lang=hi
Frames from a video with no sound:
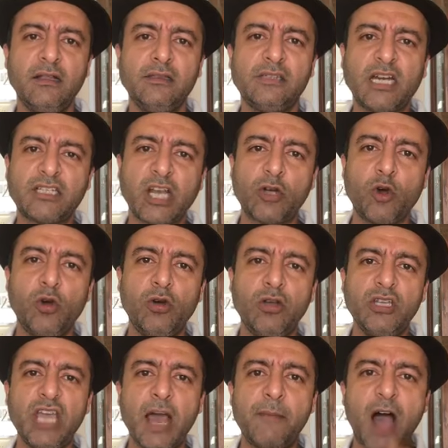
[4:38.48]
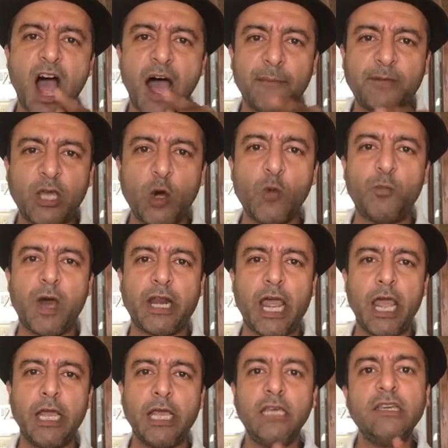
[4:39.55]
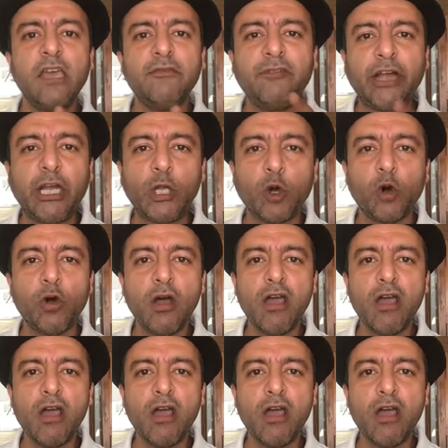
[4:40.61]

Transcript: दर्शकों ये अब आपके ऊपर है कि ये वीडियो